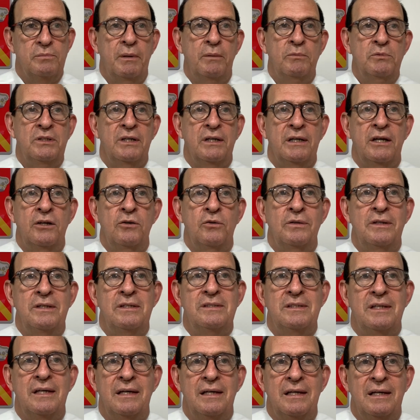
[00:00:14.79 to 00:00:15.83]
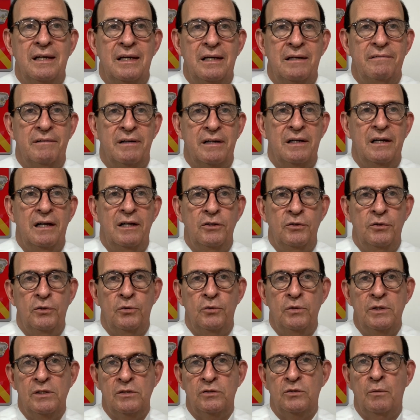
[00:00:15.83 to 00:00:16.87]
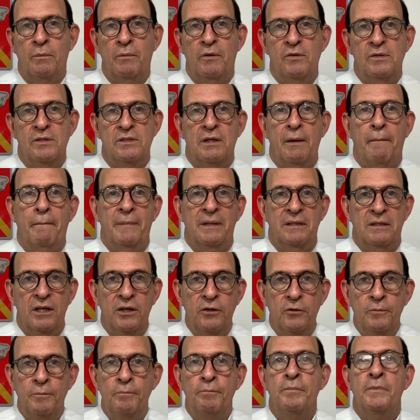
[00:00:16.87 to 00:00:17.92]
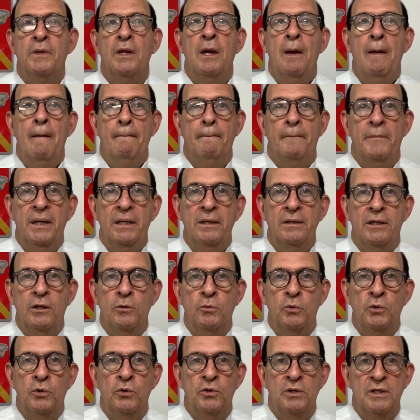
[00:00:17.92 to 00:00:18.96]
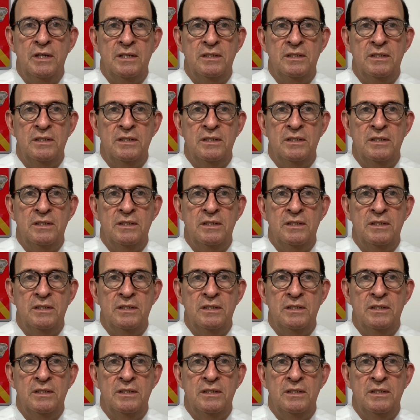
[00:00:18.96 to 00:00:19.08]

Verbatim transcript: Vamos a ver qué nos dice el Evangelio de hoy, es tomado de San Mateo 21,